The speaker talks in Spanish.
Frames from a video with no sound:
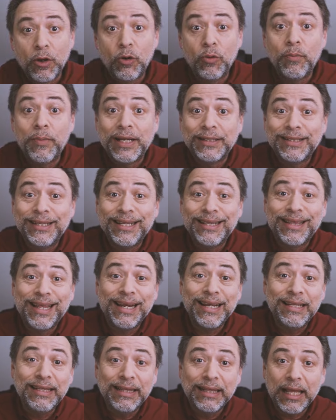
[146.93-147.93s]
con más de
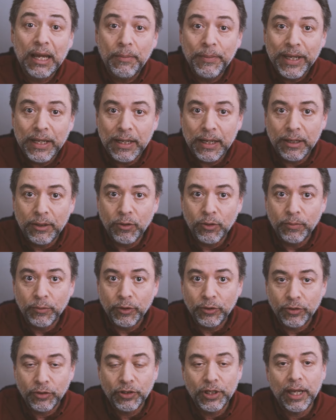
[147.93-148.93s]
30.000
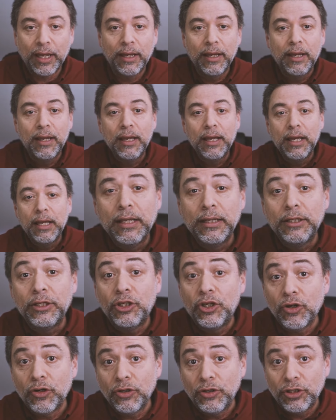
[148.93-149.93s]
alumnos. O sea,
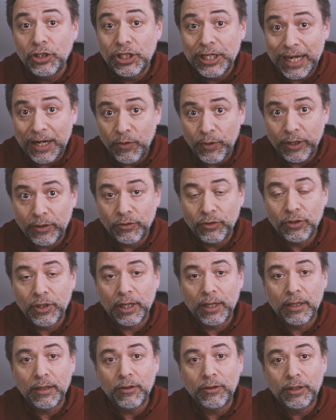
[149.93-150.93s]
yo ya lo he
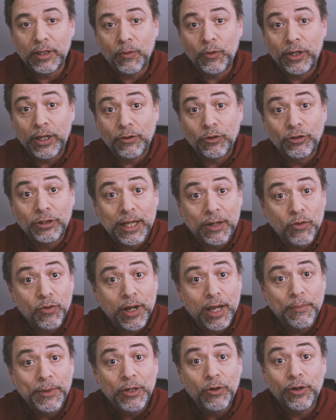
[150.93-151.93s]
conseguido, te voy a contar
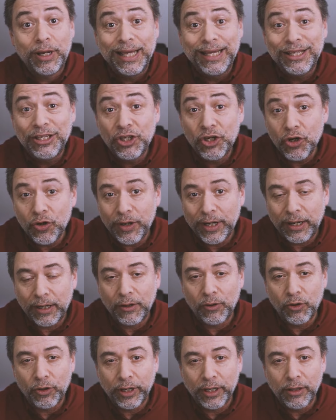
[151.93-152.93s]
un camino que yo he
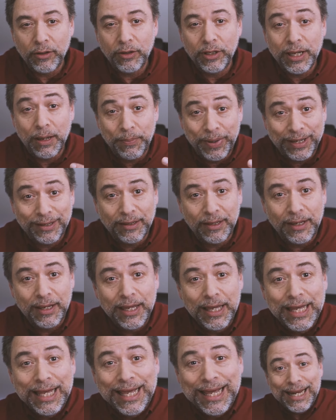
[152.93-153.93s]
recorrido y
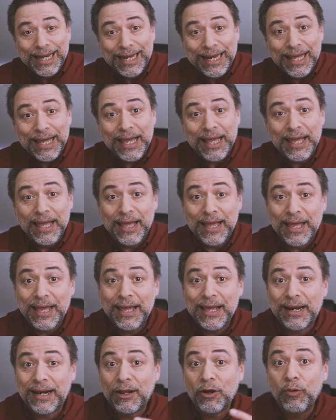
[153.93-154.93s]
aparte le
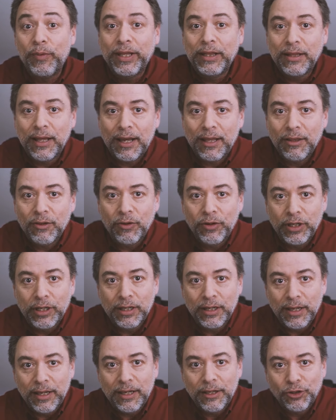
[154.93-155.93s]
he recomendado
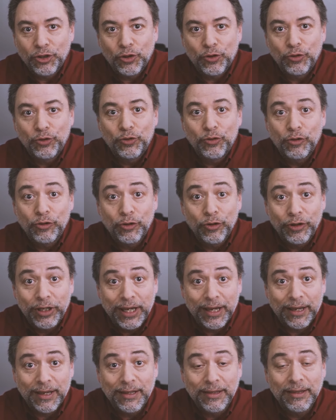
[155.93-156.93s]
y le he hecho
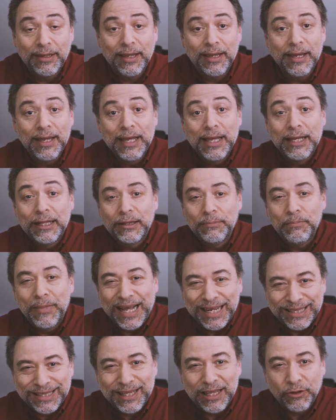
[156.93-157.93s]
consultoría a gente,
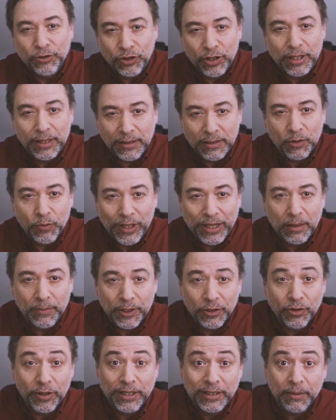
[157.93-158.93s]
más de
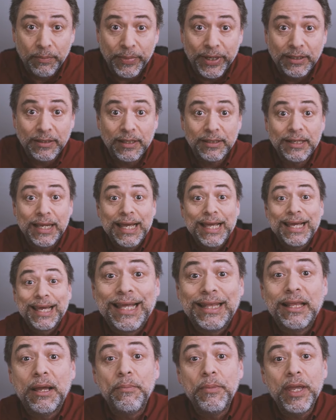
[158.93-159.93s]
250 personas y empresas,
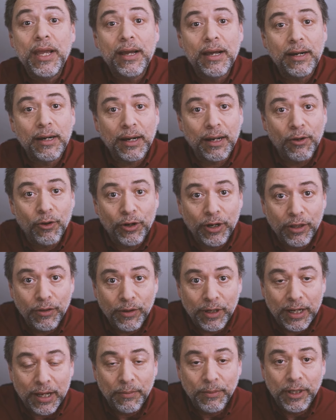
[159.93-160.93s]
que también han
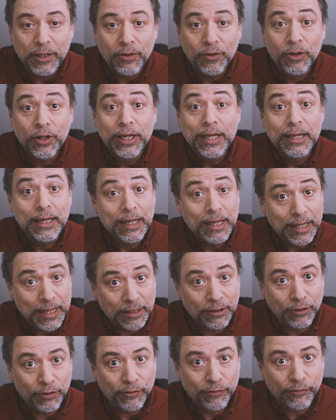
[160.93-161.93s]
recorrido el camino
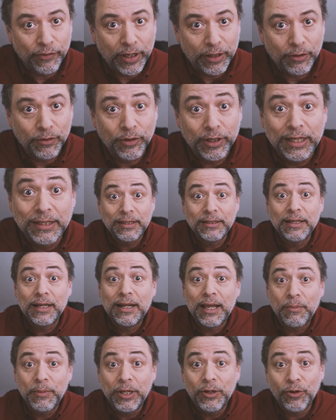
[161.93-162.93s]
y han triunfado. Ese es
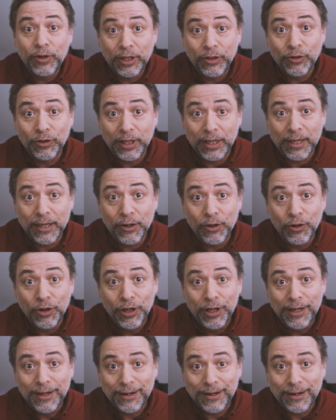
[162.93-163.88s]
el camino que yo te quiero